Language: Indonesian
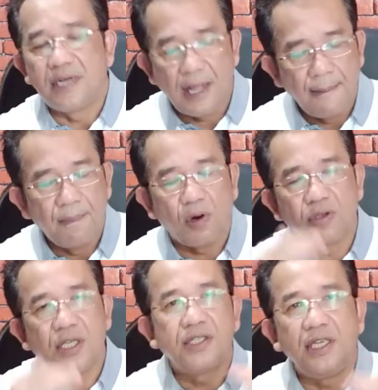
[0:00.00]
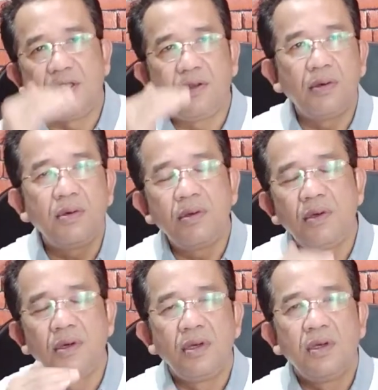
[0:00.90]
Nah, proses
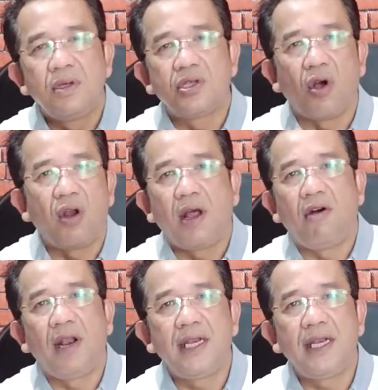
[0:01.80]
itu seolah-olah